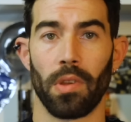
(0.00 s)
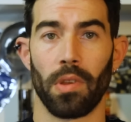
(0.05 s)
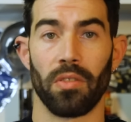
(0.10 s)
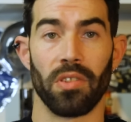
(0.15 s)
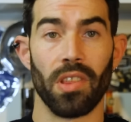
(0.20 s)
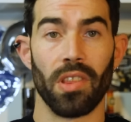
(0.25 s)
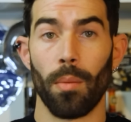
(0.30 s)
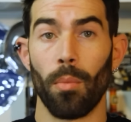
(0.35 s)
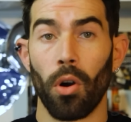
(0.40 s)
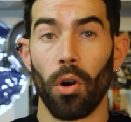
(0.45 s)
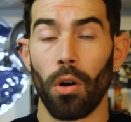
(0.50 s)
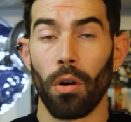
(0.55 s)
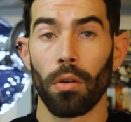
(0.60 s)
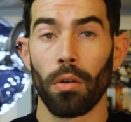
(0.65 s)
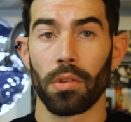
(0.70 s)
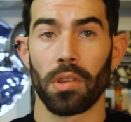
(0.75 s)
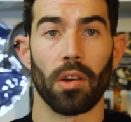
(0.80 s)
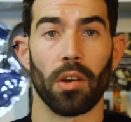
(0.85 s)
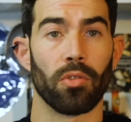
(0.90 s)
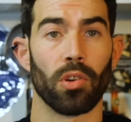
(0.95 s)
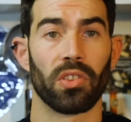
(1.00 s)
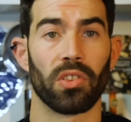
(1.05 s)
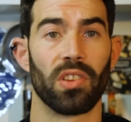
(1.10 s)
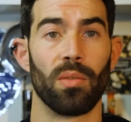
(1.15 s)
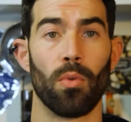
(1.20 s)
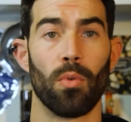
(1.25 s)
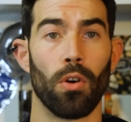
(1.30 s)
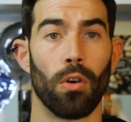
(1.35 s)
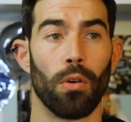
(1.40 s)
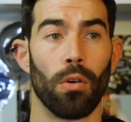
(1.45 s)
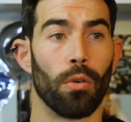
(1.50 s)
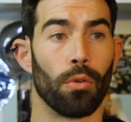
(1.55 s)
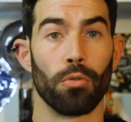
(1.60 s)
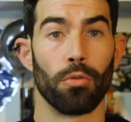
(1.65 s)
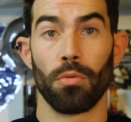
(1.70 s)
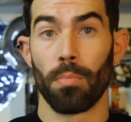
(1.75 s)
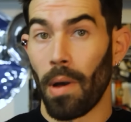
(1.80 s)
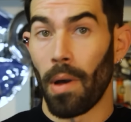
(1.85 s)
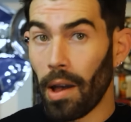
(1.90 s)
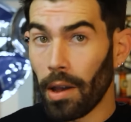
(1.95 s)
Évidemment, il y a forcément une
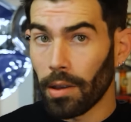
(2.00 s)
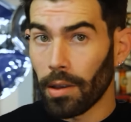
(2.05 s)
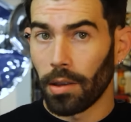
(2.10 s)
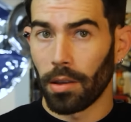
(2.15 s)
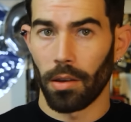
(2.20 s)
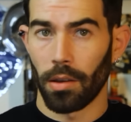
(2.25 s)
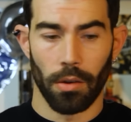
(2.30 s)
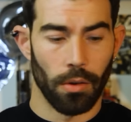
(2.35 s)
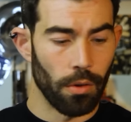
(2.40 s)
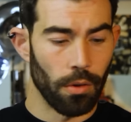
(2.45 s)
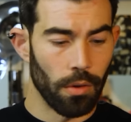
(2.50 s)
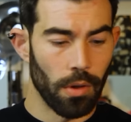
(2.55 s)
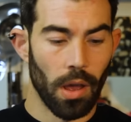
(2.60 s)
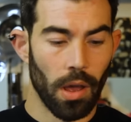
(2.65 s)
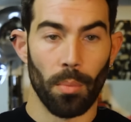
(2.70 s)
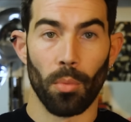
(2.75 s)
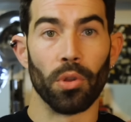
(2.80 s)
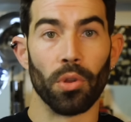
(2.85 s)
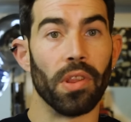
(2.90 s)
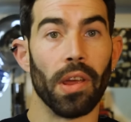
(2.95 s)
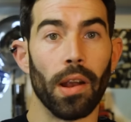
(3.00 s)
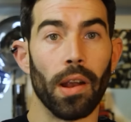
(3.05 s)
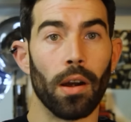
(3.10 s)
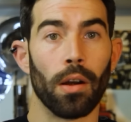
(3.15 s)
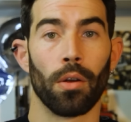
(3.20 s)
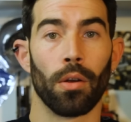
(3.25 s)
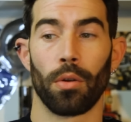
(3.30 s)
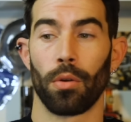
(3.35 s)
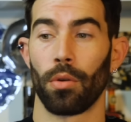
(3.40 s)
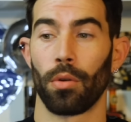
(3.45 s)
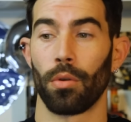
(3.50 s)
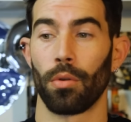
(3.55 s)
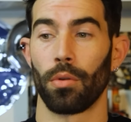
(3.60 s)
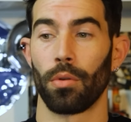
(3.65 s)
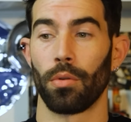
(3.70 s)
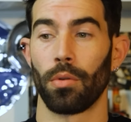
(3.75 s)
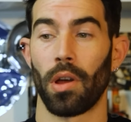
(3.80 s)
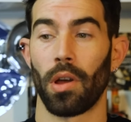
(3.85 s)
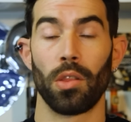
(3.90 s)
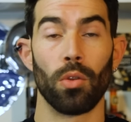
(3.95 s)
marque, euh, un modèle, euh,
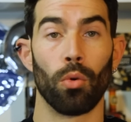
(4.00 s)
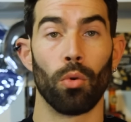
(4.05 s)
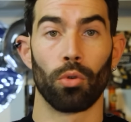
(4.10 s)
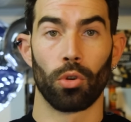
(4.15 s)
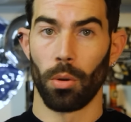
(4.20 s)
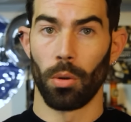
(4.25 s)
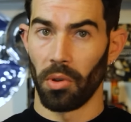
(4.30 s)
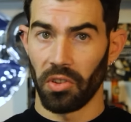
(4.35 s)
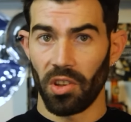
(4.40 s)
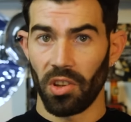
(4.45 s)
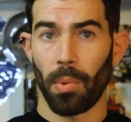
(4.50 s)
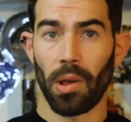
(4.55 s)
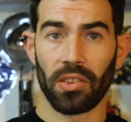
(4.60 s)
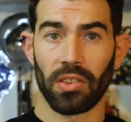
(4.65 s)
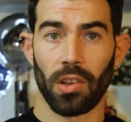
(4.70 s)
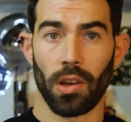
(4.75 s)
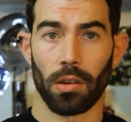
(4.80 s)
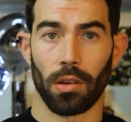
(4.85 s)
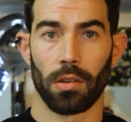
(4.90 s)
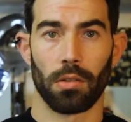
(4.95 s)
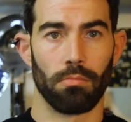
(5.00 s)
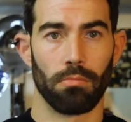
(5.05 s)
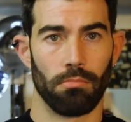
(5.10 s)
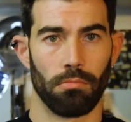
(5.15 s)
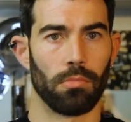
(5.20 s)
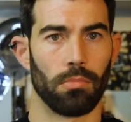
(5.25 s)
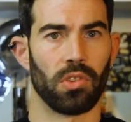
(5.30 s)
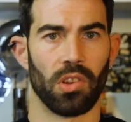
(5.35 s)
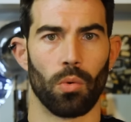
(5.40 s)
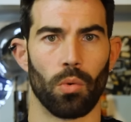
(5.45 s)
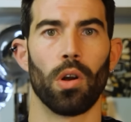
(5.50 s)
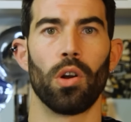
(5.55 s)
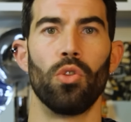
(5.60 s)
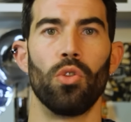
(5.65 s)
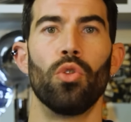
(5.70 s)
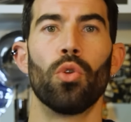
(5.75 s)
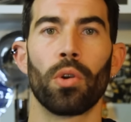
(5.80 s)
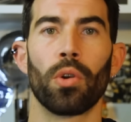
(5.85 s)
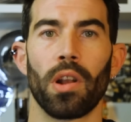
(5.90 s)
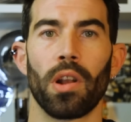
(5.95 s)
un nom. Commencez par ça. C'est quoi le nom de